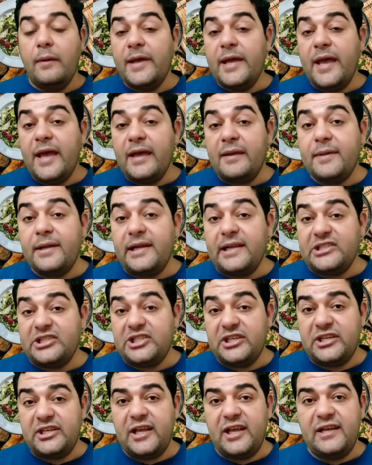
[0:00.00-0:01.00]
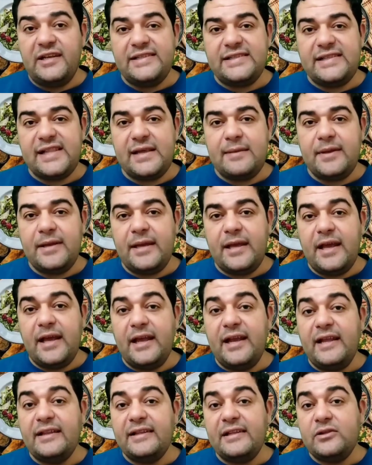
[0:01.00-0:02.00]
وما أجمل الشريعة
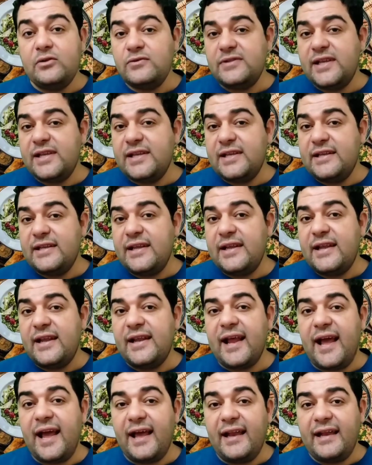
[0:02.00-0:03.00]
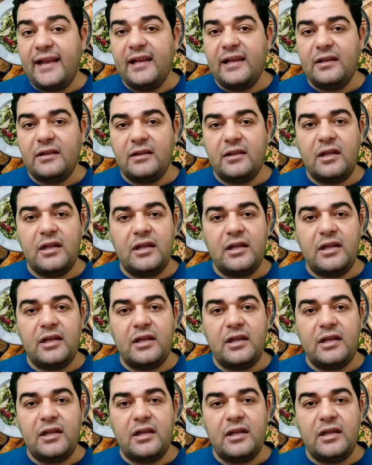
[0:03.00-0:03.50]
الإسلامية التي تزين لنا الحلال